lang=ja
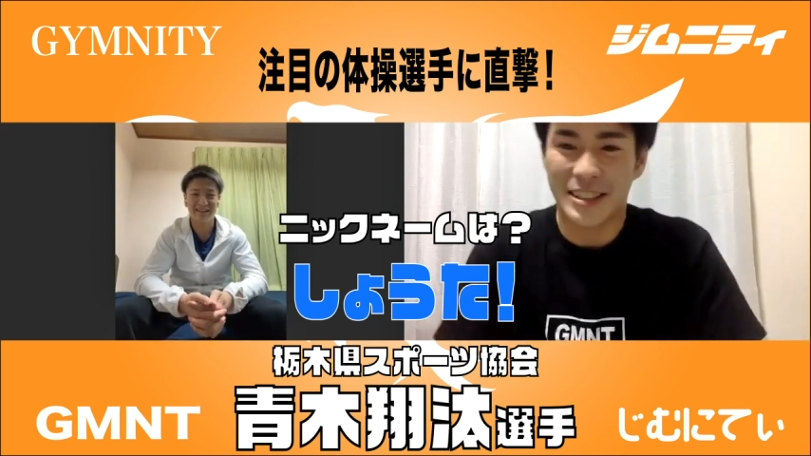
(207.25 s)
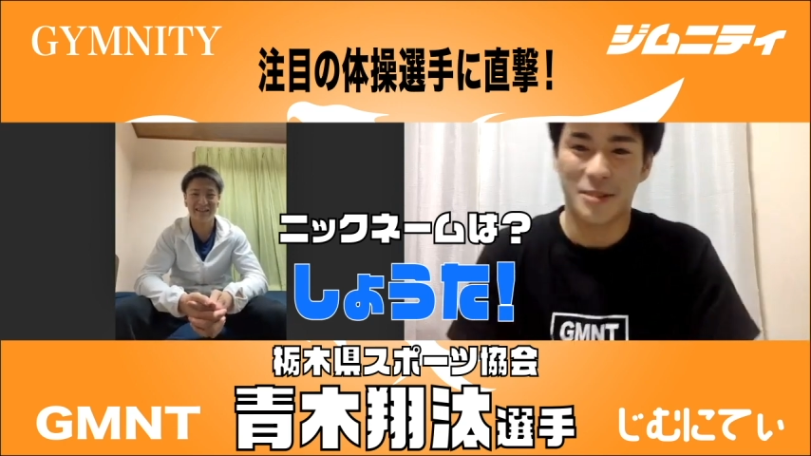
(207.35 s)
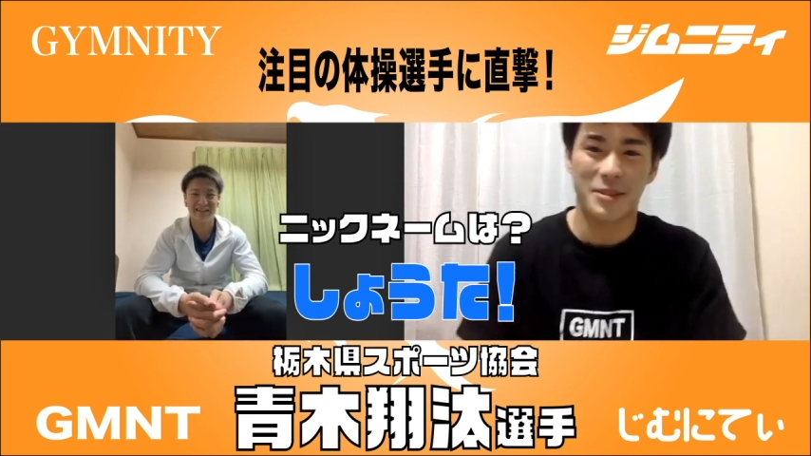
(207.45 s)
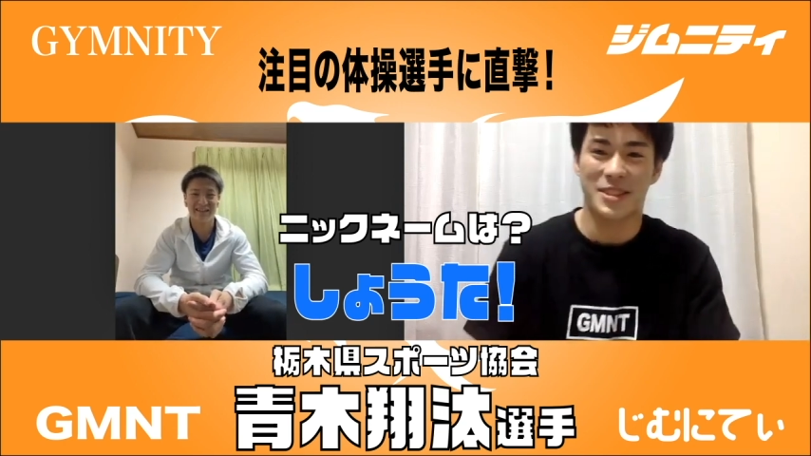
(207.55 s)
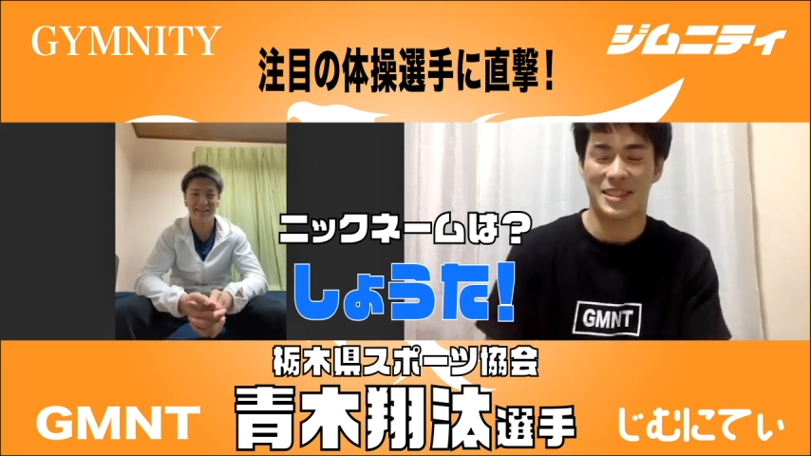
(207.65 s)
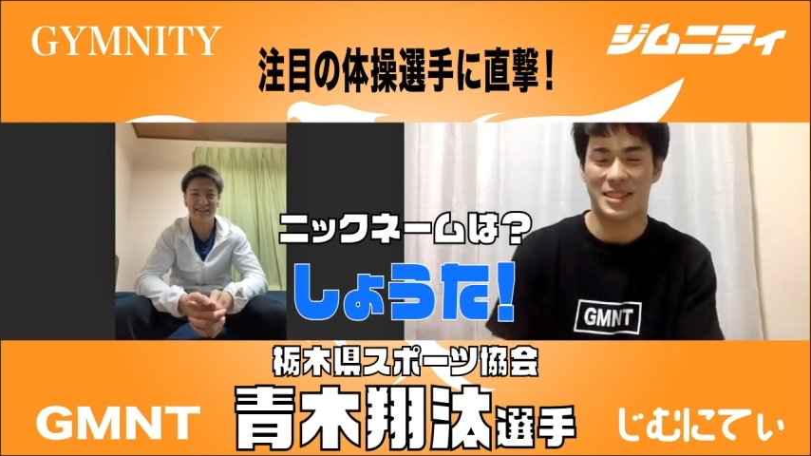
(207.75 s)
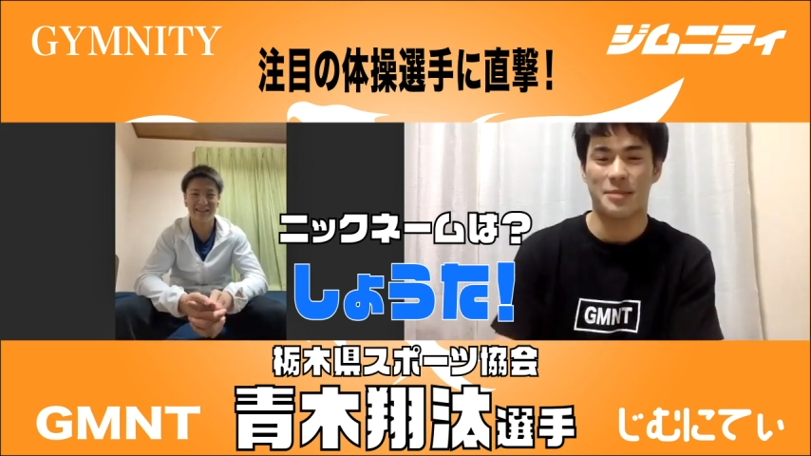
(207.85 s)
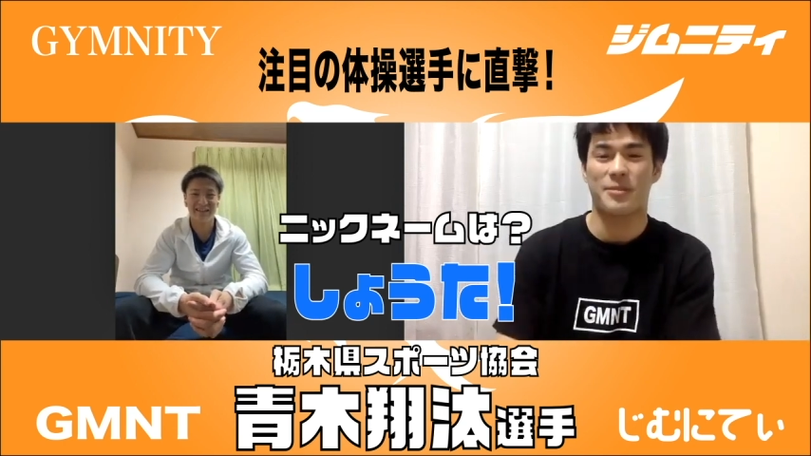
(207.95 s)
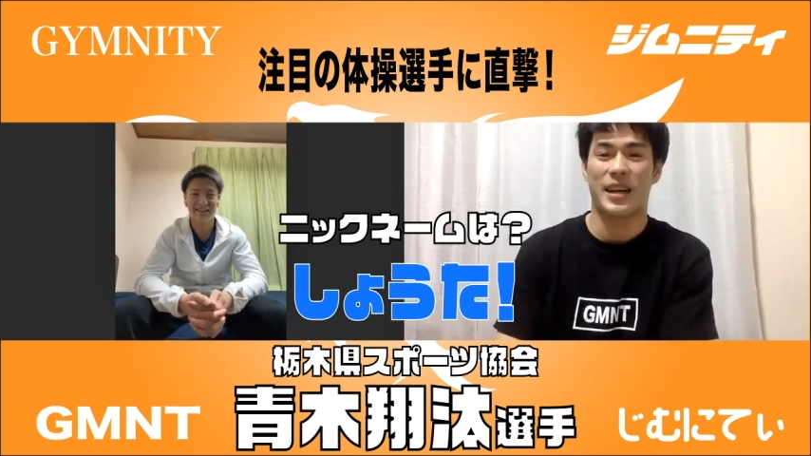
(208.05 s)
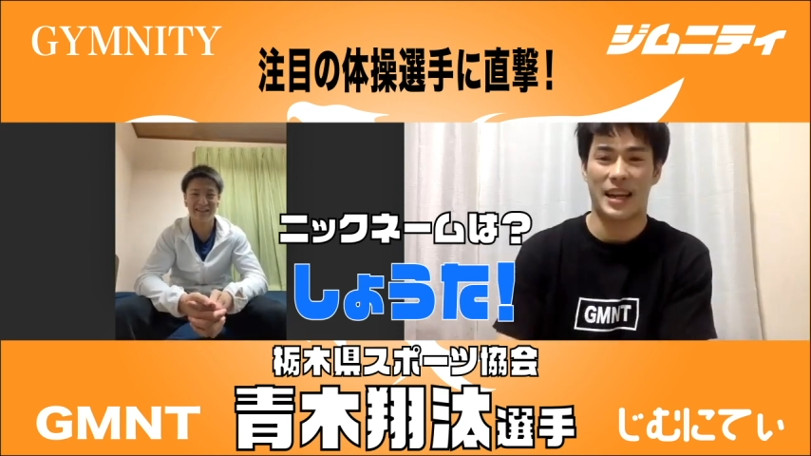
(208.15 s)
スムーズに
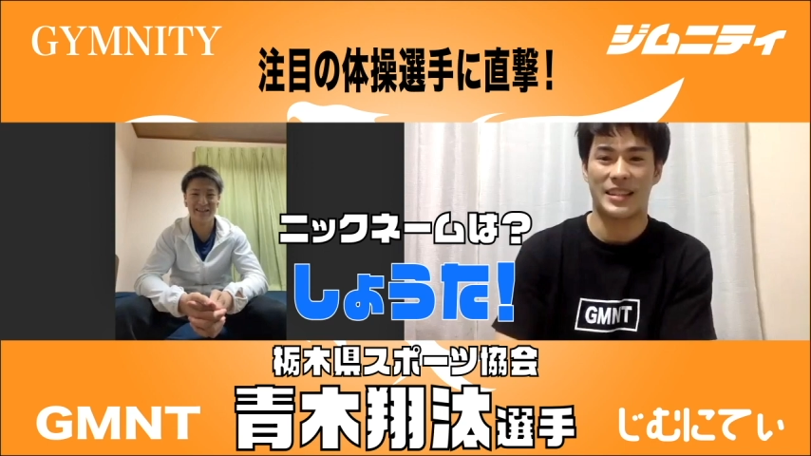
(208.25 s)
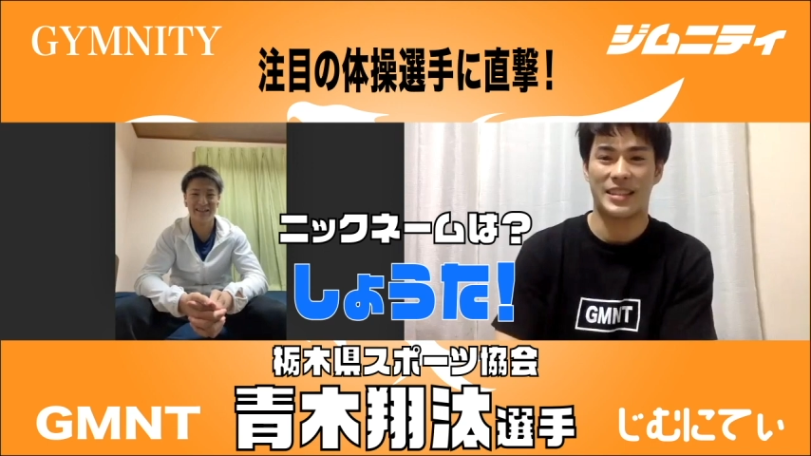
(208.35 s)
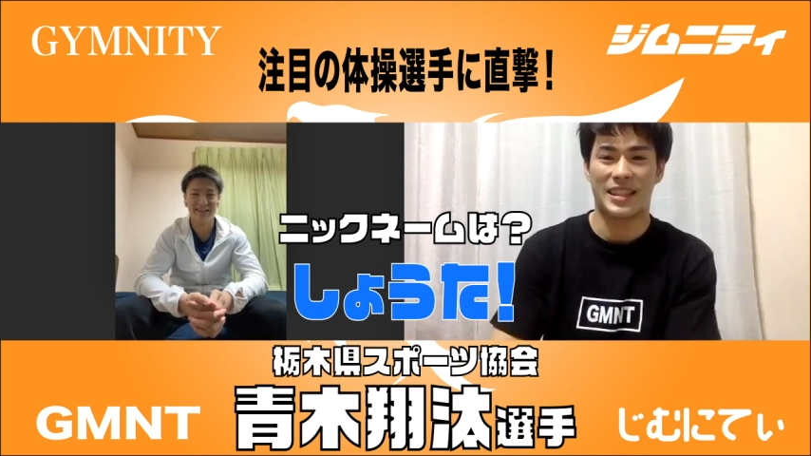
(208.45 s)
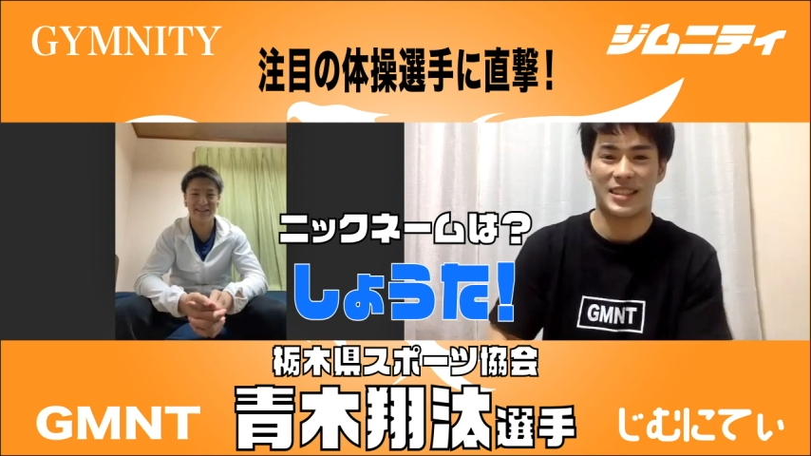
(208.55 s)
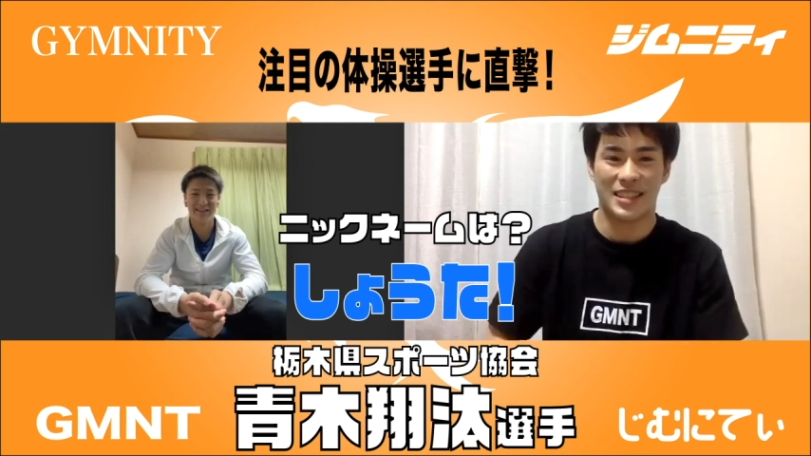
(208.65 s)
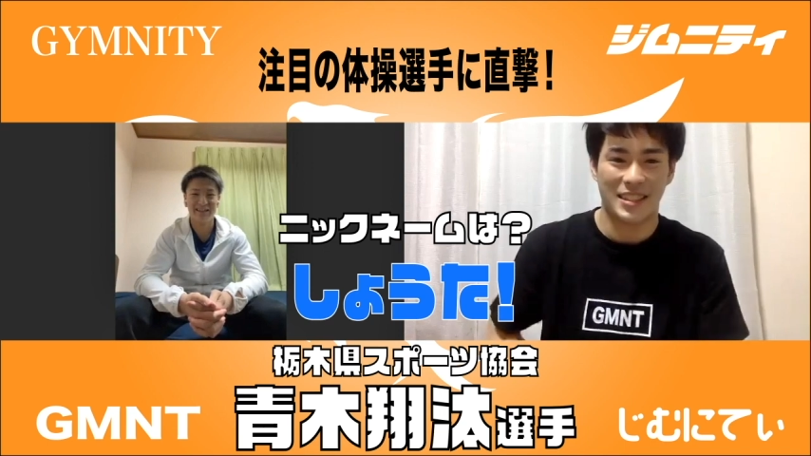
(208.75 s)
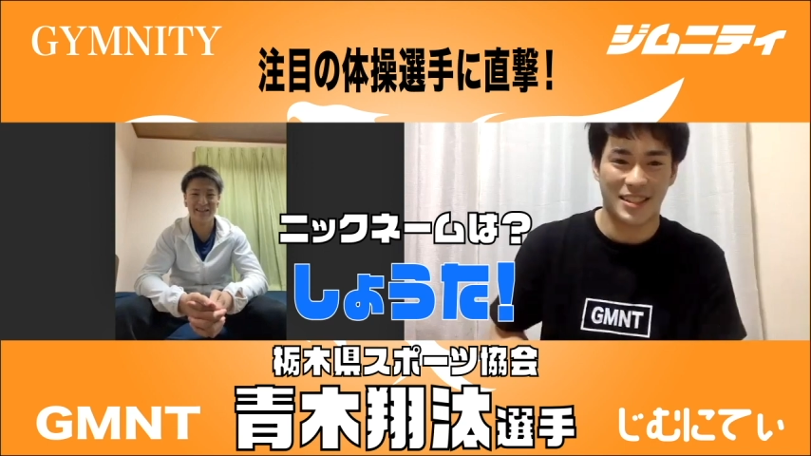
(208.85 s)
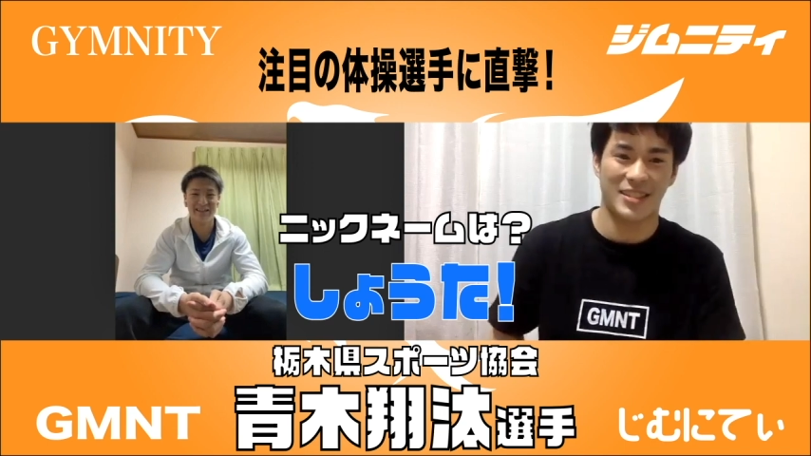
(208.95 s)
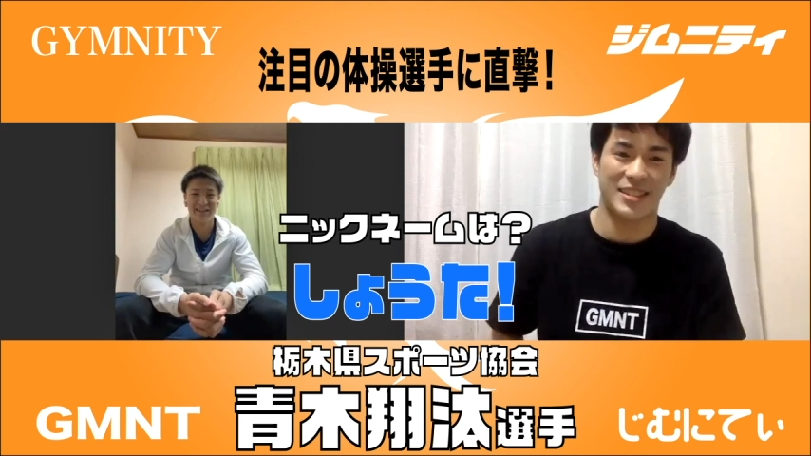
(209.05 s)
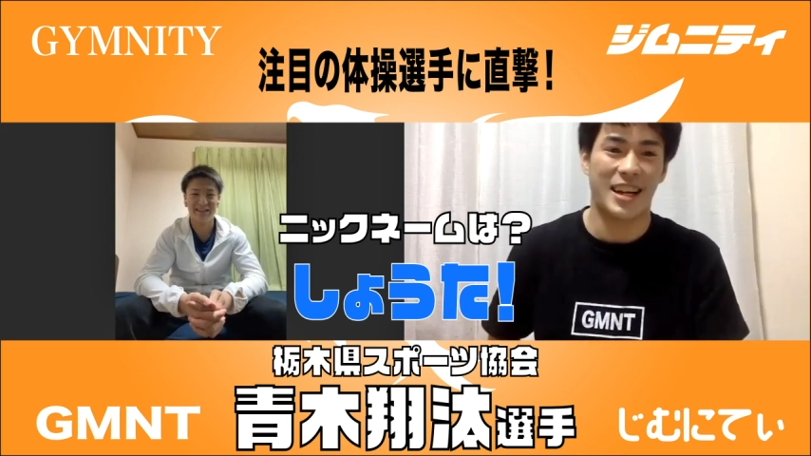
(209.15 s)
進むから、そね、
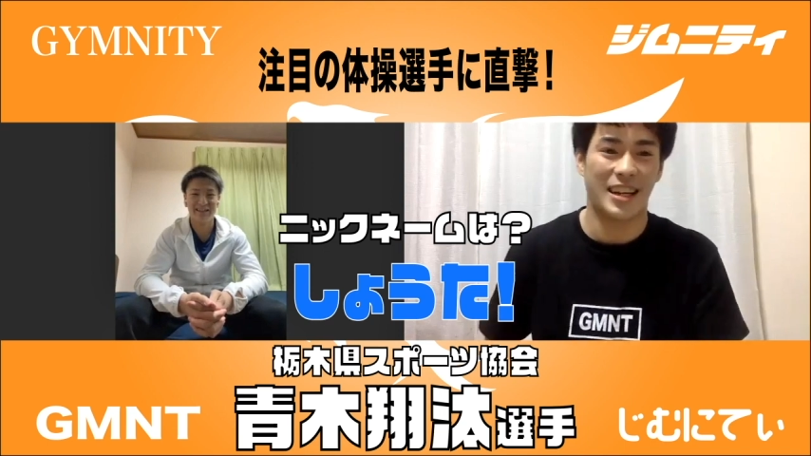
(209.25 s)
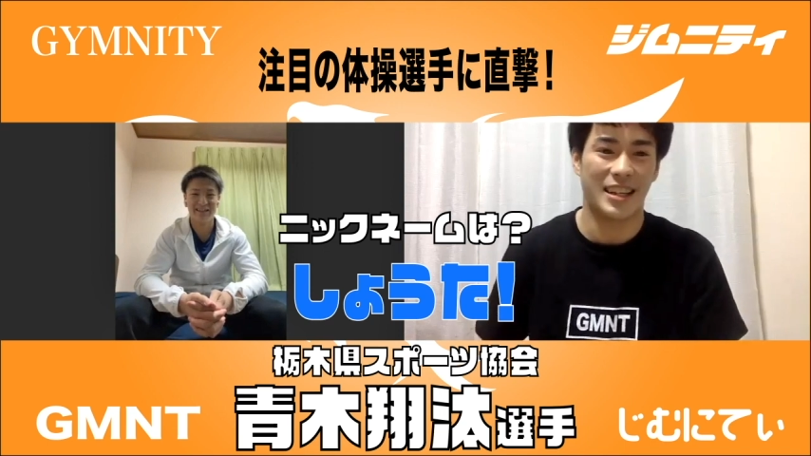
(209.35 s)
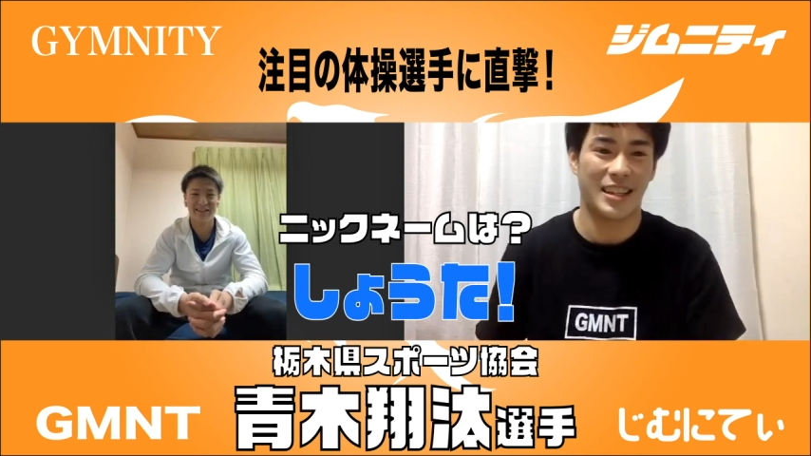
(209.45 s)
そしたら、